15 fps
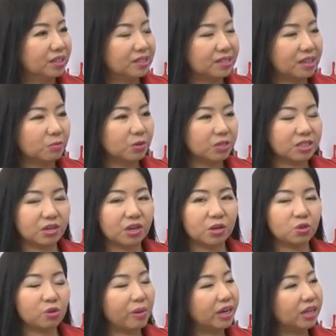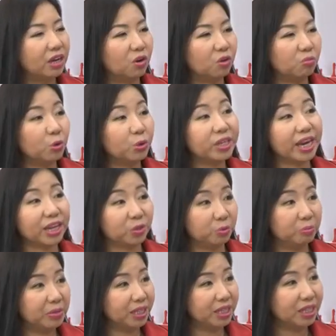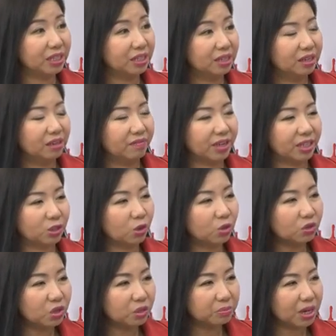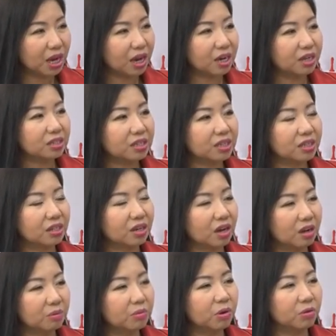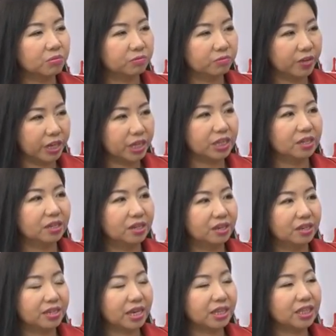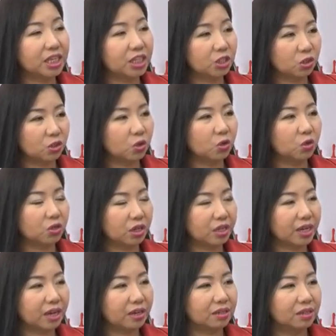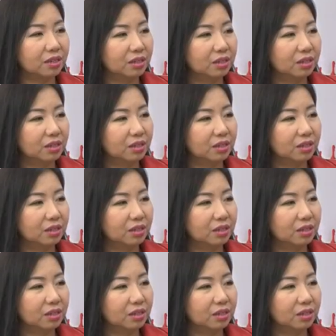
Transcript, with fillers: xong rồi sau đó tôi bắt đầu buổi dạy của mình và tối hôm đó thì có một vị nhắn tin cho tôi nói rằng